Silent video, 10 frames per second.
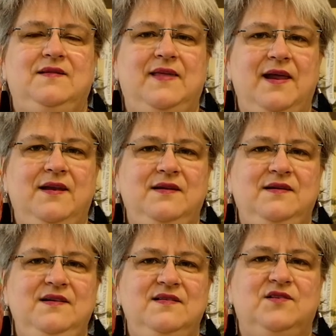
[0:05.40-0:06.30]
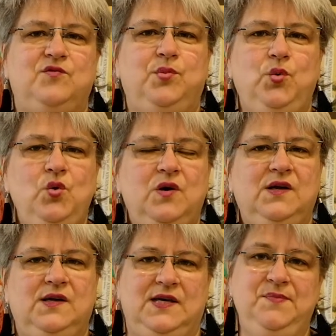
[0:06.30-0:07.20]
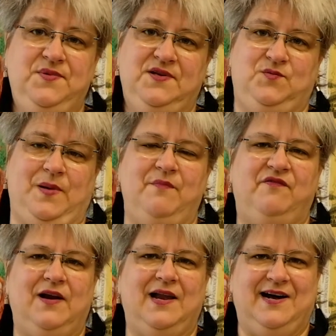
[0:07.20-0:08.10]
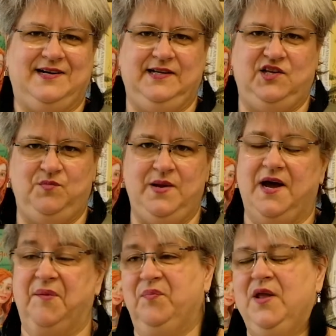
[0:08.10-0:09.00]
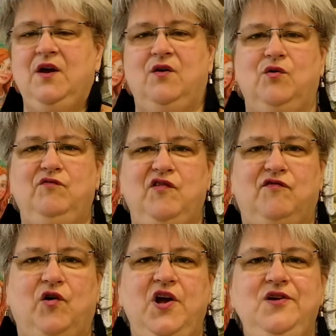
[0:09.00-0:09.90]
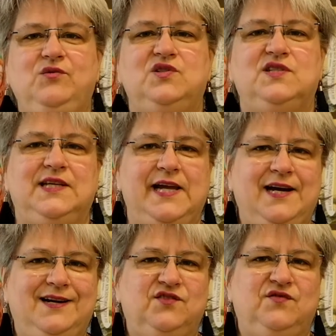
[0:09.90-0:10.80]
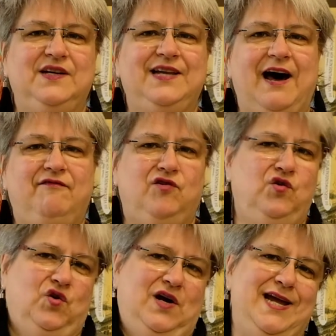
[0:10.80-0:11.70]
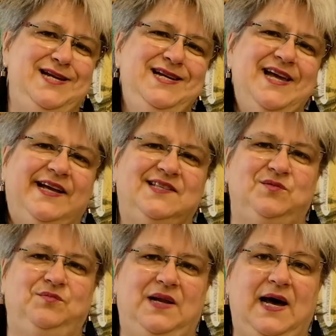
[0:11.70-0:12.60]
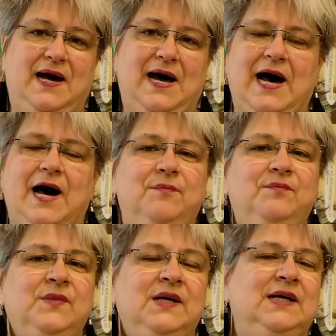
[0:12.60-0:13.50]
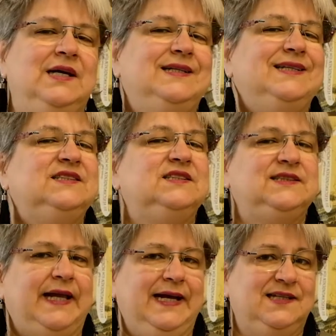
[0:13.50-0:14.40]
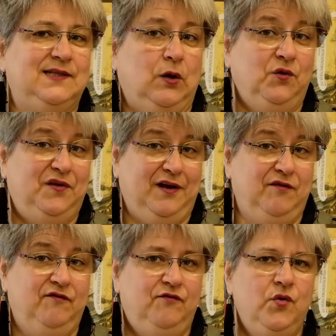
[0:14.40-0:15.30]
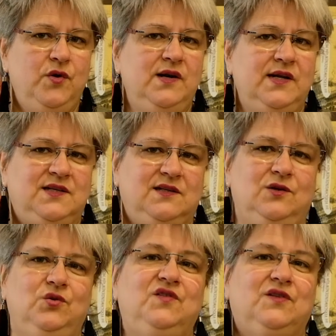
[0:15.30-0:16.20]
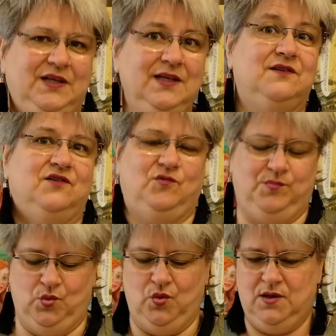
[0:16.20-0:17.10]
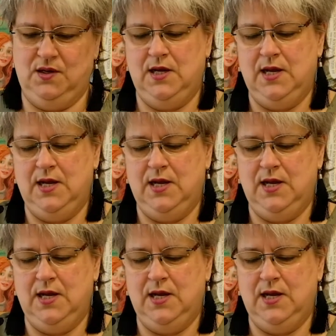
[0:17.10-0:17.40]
denn dieses Buch gibt es beim Verlag nicht mehr. Und wir freuen uns sehr, dass wir davon noch einige Exemplare haben, denn es ist ein ganz außergewöhnlich illustriertes Buch.